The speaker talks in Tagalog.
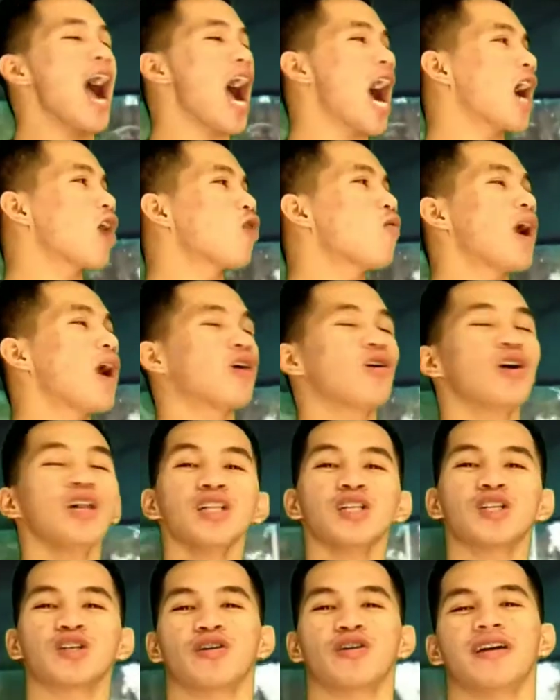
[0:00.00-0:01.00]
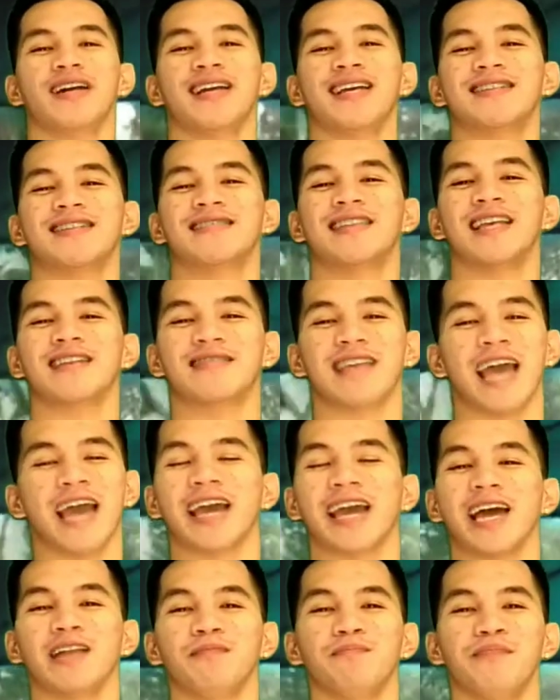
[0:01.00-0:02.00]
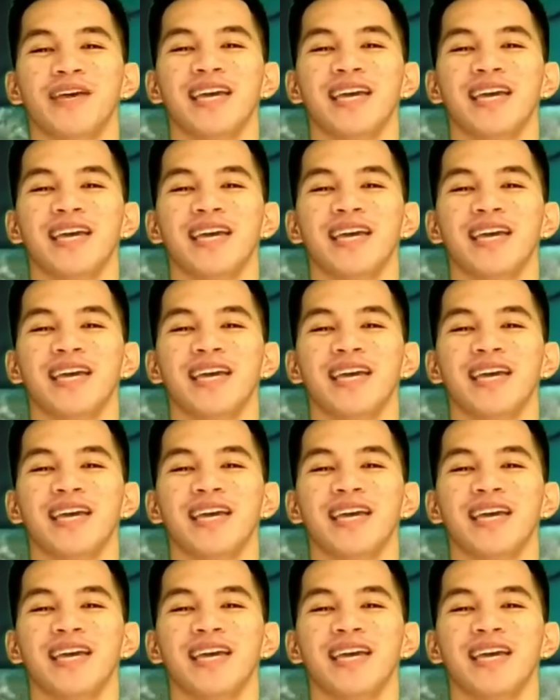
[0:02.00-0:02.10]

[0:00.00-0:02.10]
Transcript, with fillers: Aquaculture is the second